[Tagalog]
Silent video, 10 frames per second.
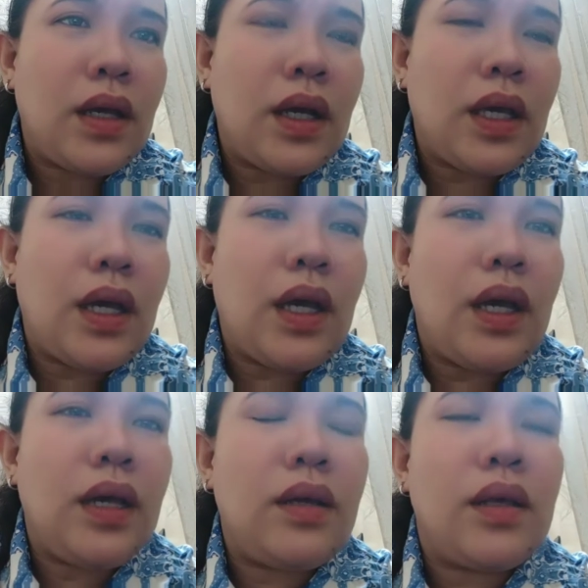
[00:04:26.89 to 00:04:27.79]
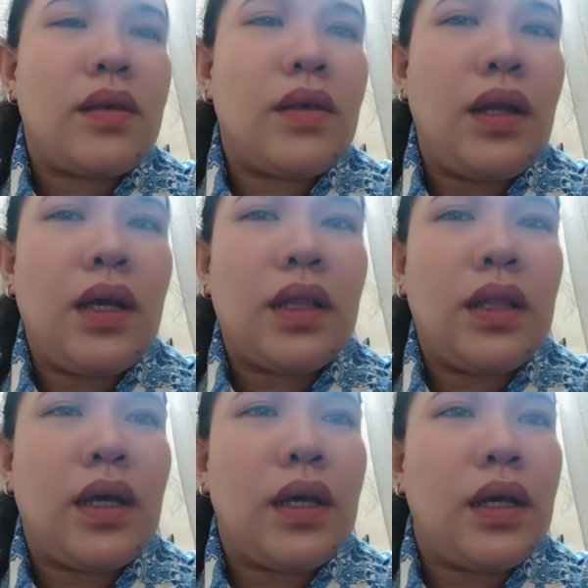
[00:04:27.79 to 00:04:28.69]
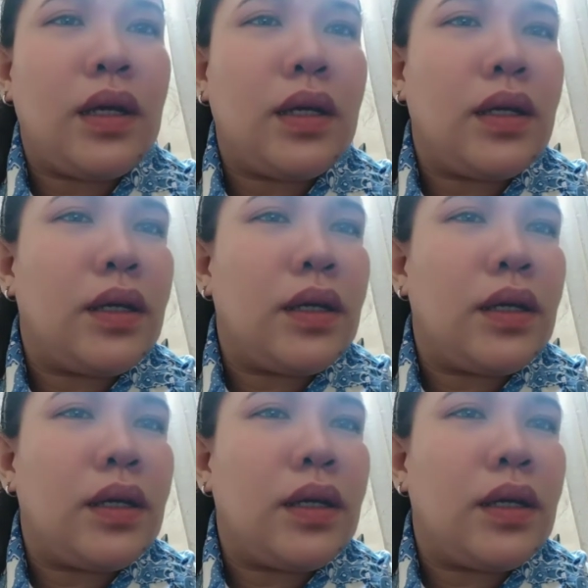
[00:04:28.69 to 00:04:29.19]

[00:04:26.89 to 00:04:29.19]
Kaya sa lahat ng